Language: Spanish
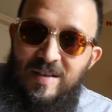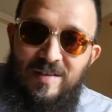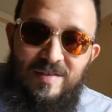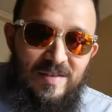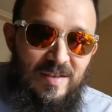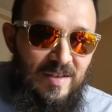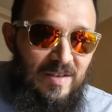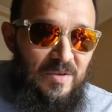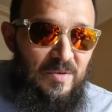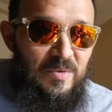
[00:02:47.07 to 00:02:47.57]

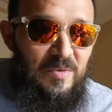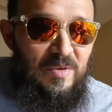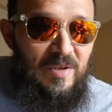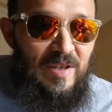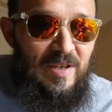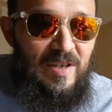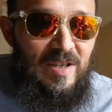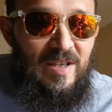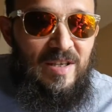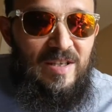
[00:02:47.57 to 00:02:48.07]
Quizás que uno
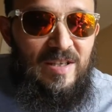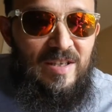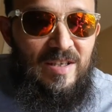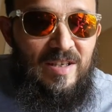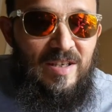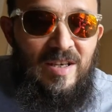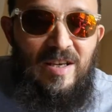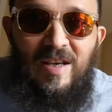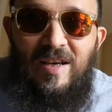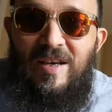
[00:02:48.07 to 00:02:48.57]
quiera
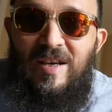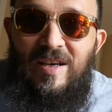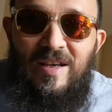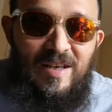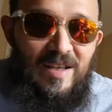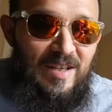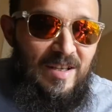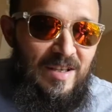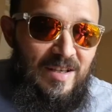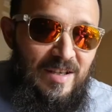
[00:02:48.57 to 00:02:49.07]
ahí
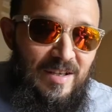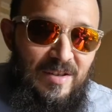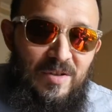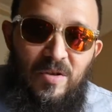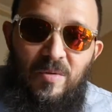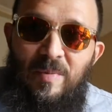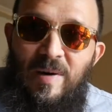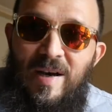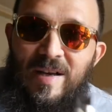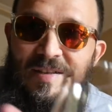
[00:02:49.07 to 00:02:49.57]
eh,
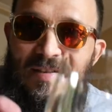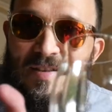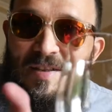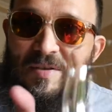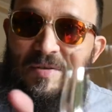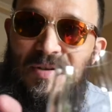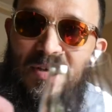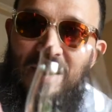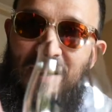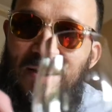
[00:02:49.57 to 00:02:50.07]
tomar,
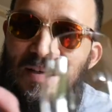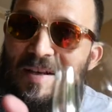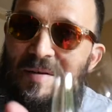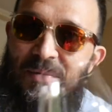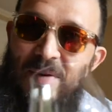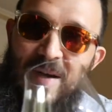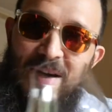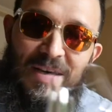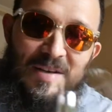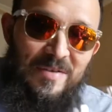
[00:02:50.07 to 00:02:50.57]
¿cierto? Aquí en la
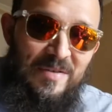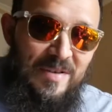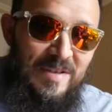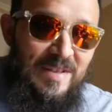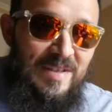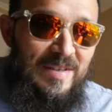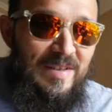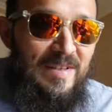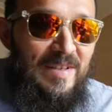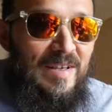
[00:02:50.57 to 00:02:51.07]
mano
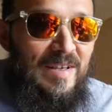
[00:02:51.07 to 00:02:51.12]
em,